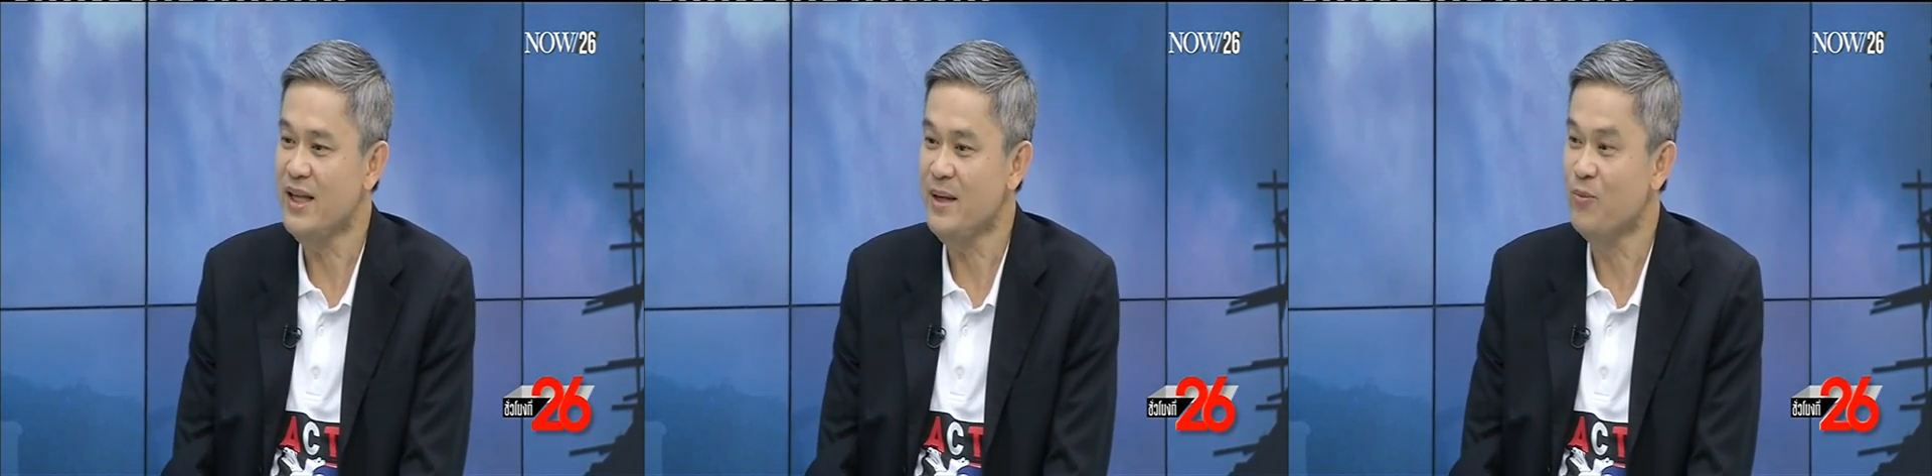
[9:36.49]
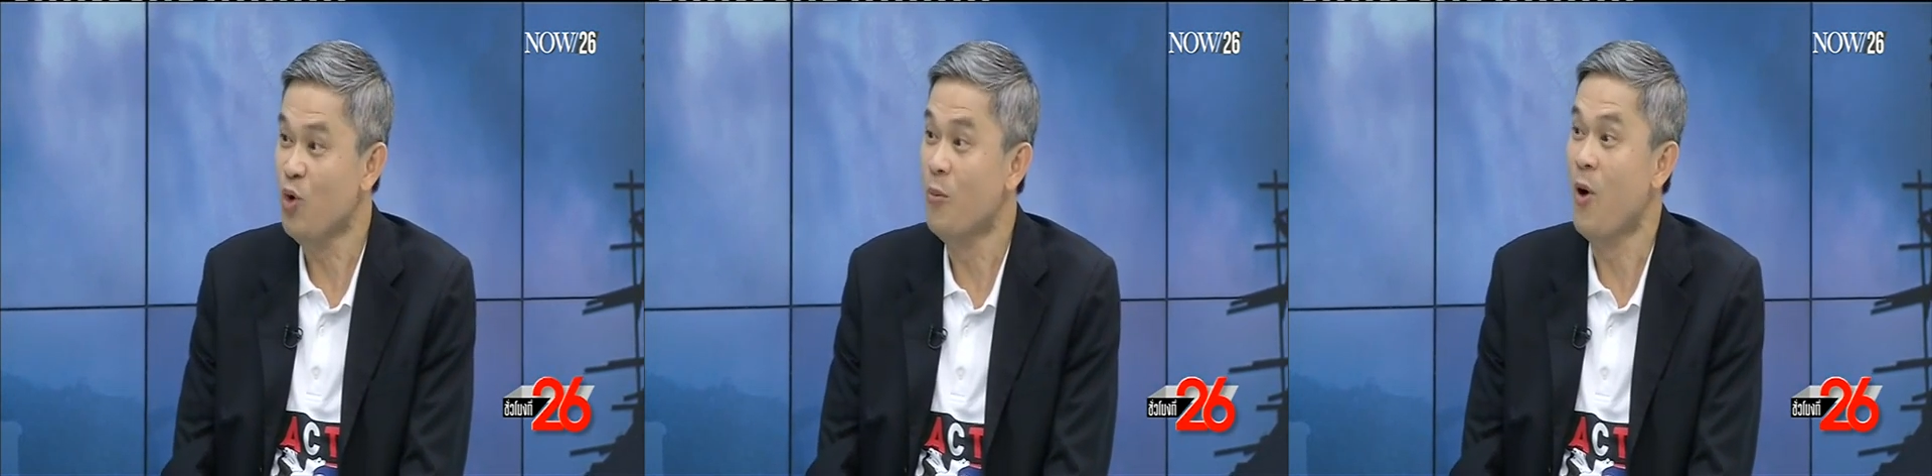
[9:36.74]

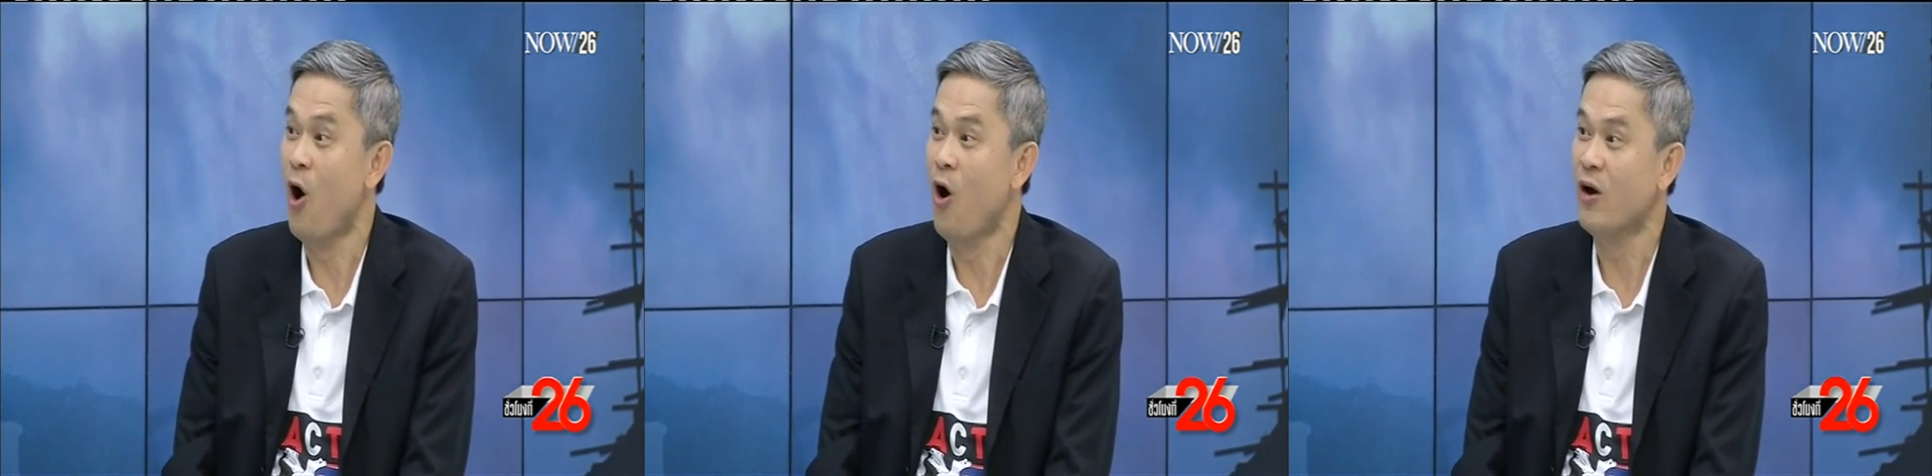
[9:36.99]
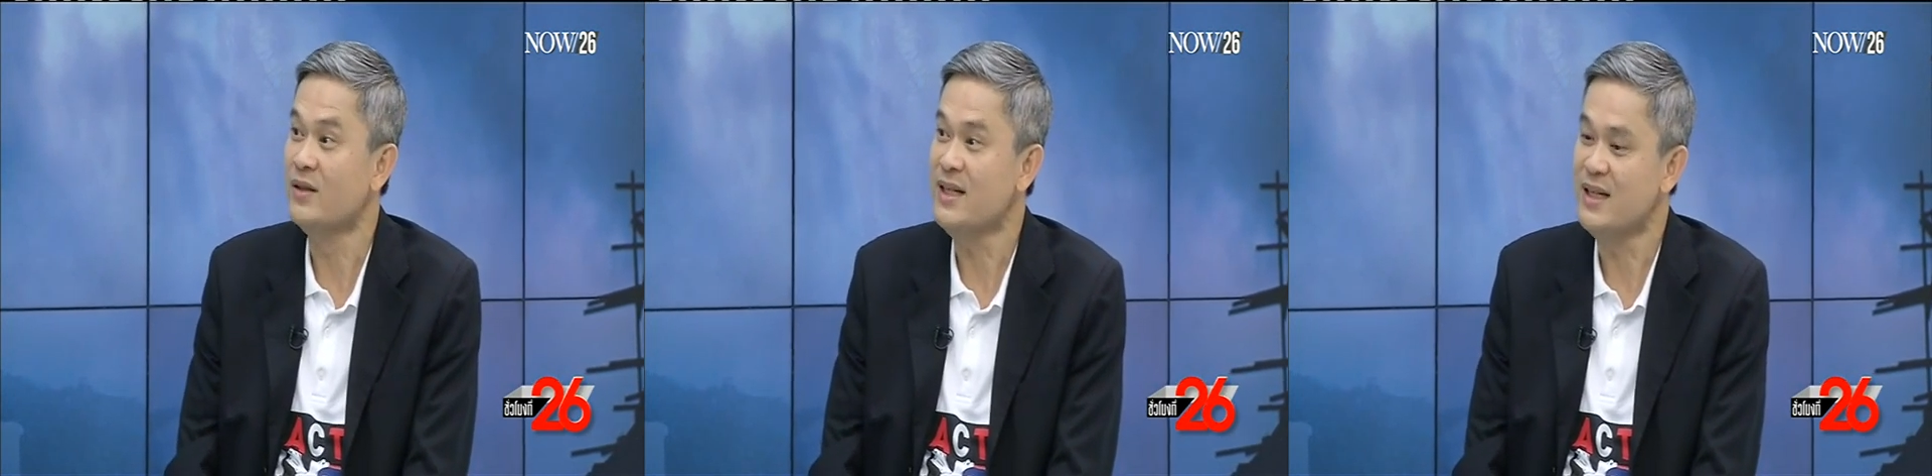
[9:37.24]
ที่มัวหมอ
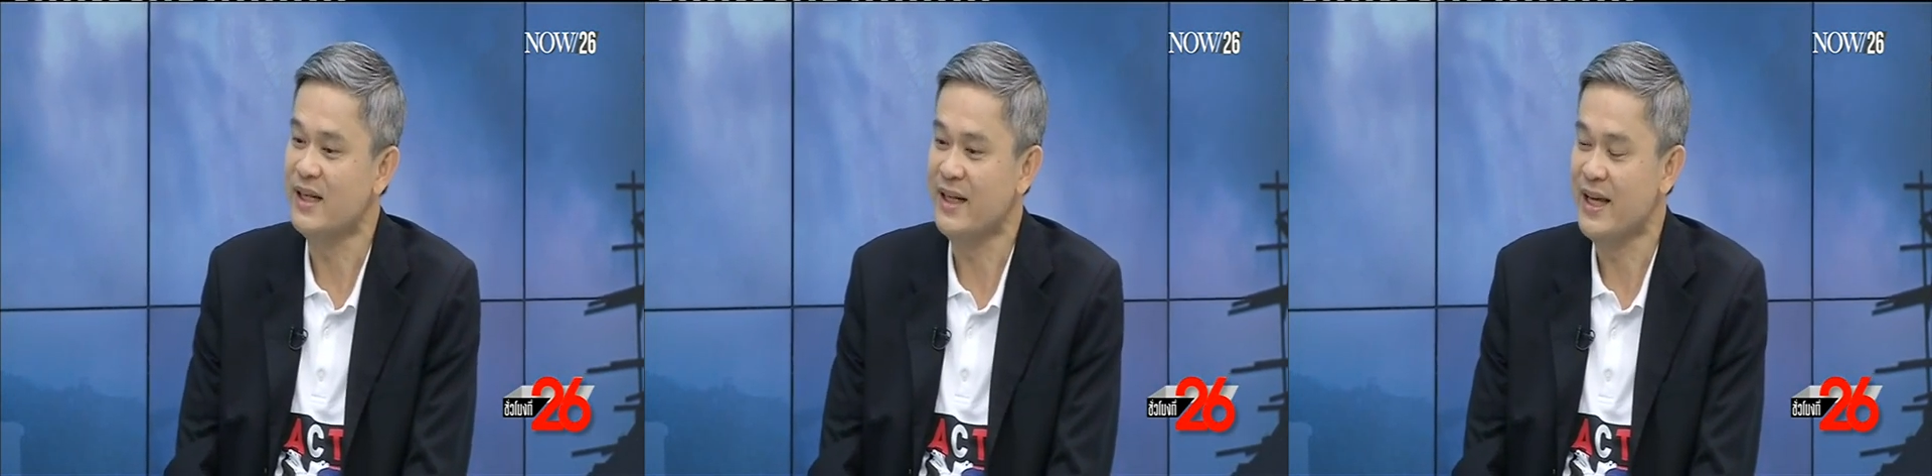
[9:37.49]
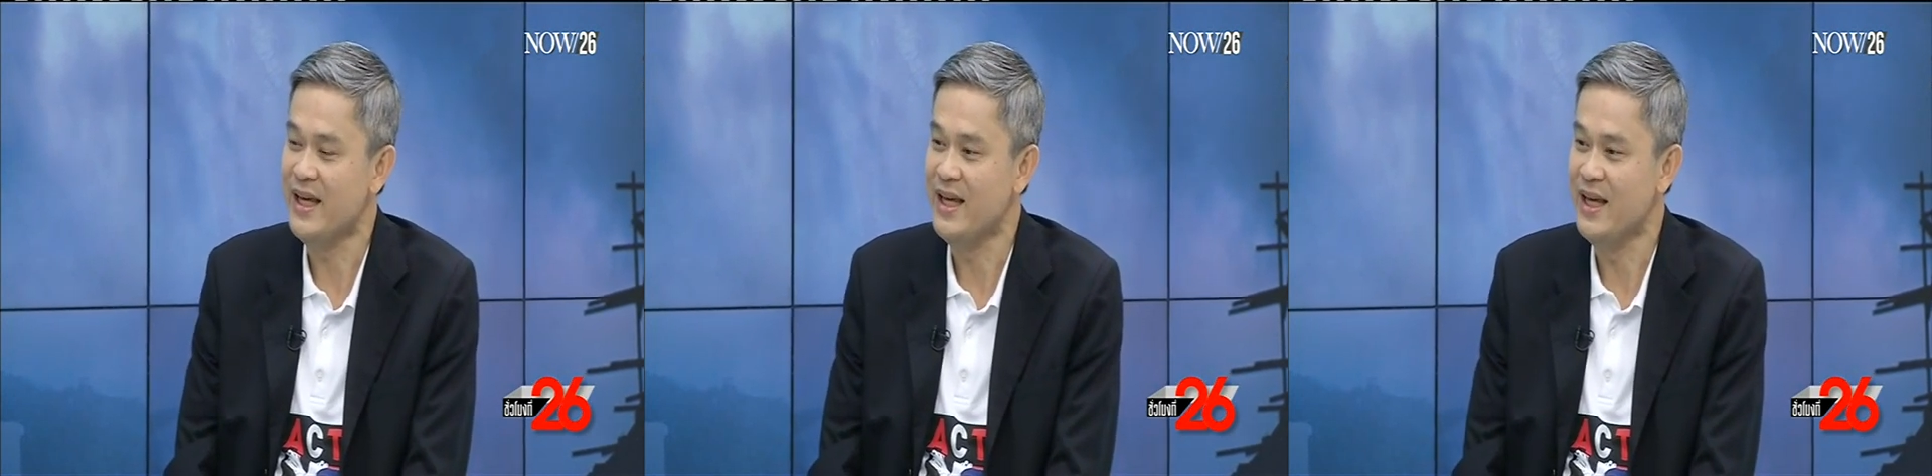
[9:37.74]
งที่เกิด
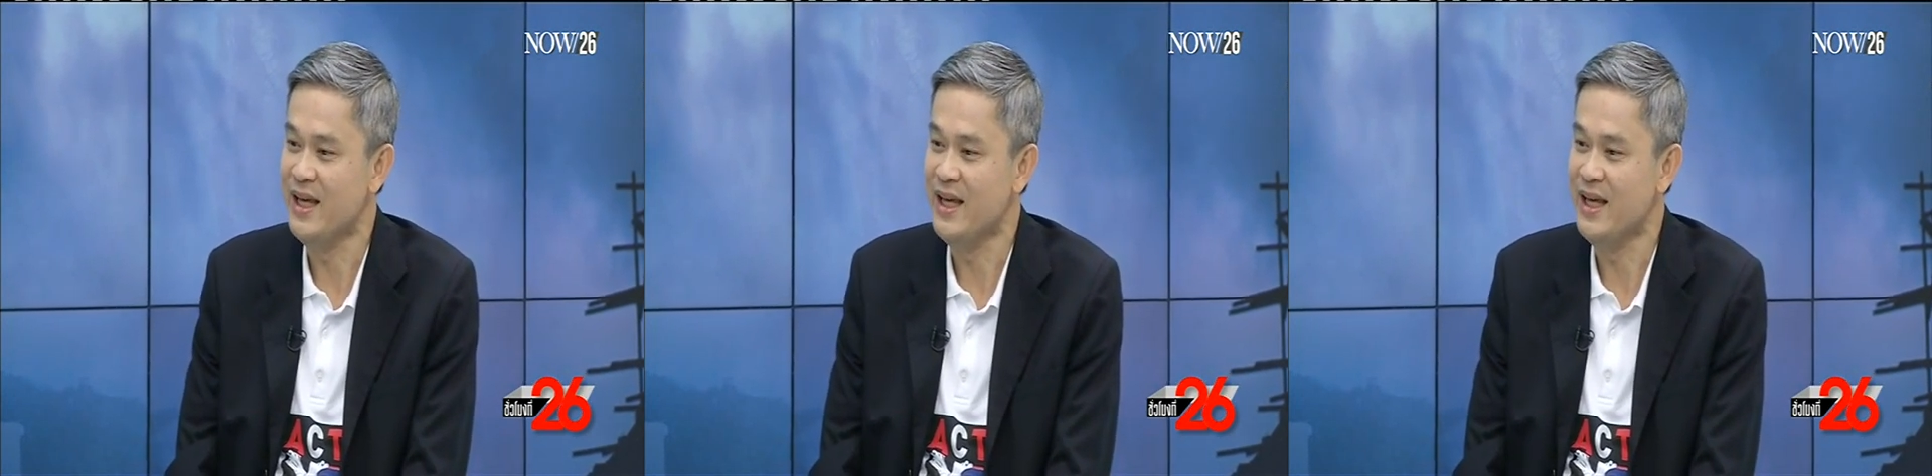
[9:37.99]
ใน